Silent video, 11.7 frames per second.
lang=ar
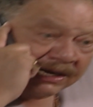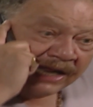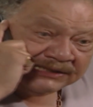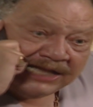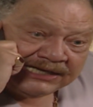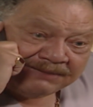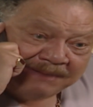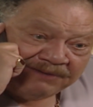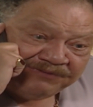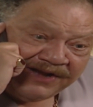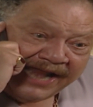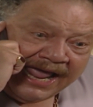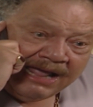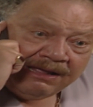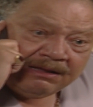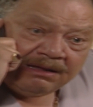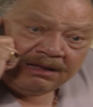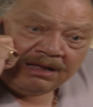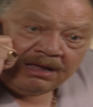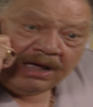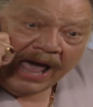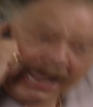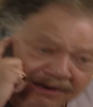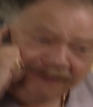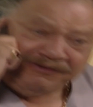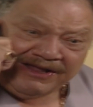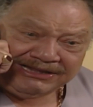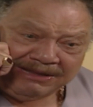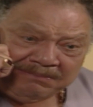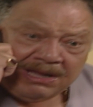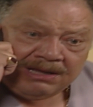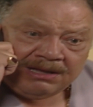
راح يتهجم على الفيلا ايوه يا فندم